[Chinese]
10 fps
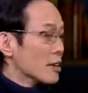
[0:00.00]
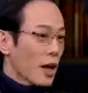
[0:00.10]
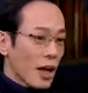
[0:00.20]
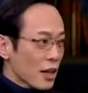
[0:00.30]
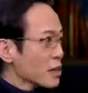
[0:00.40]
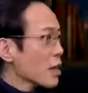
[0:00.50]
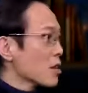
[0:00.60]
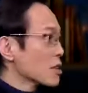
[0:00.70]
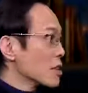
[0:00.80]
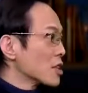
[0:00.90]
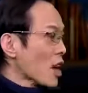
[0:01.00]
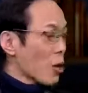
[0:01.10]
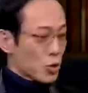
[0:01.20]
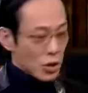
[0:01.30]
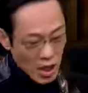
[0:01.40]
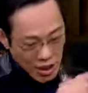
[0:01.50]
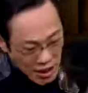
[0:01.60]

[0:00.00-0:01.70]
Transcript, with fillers: 来，到了时间差不多，再